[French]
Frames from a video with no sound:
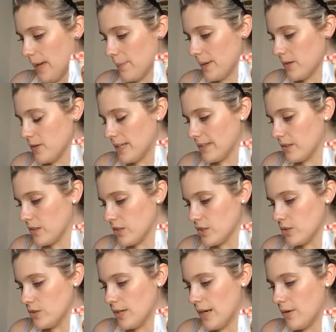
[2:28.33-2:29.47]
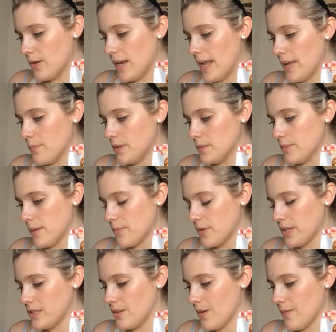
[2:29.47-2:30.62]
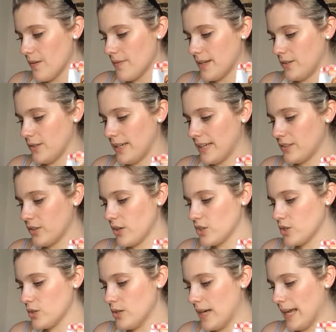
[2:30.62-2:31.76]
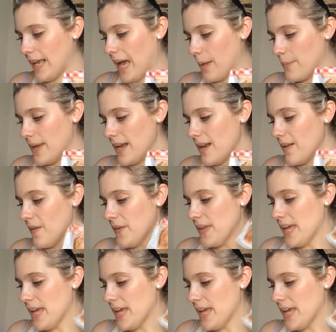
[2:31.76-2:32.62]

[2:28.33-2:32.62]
après le 4 heures chocolat au lait, Bonne Maman innove avec le 4 heures chocolat caramel,